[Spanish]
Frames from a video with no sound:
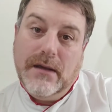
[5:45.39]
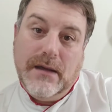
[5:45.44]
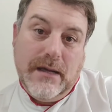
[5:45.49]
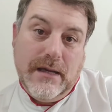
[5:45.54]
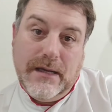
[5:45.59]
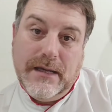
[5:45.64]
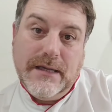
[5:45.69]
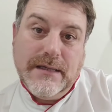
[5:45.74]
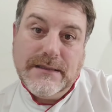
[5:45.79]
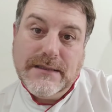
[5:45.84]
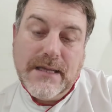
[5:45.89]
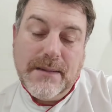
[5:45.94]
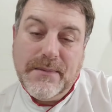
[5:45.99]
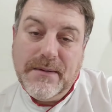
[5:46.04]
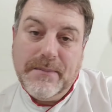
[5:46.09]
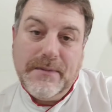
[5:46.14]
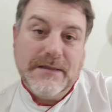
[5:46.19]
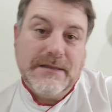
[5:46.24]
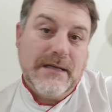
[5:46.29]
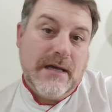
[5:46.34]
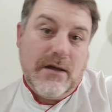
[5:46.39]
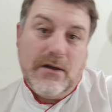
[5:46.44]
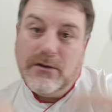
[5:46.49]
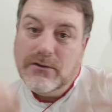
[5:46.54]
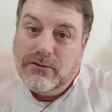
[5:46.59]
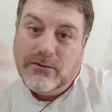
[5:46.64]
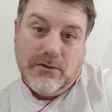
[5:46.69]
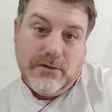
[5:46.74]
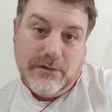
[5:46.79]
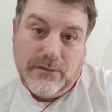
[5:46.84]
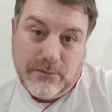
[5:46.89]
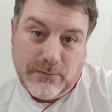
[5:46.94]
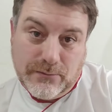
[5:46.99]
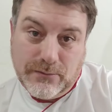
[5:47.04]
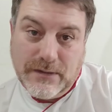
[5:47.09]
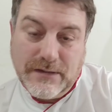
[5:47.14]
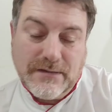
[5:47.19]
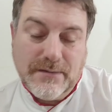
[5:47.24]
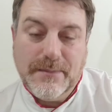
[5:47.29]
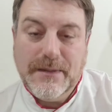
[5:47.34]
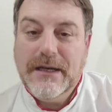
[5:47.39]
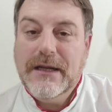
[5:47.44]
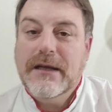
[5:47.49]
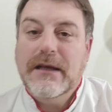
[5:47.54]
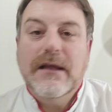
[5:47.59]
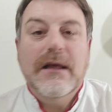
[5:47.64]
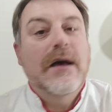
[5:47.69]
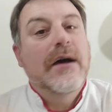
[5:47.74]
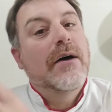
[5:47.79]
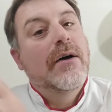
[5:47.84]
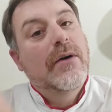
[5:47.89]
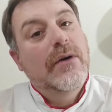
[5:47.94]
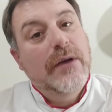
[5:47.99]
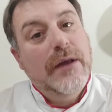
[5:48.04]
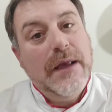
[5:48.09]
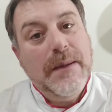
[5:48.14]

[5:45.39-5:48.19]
...semi eh, semipesados o de estructura semilíquida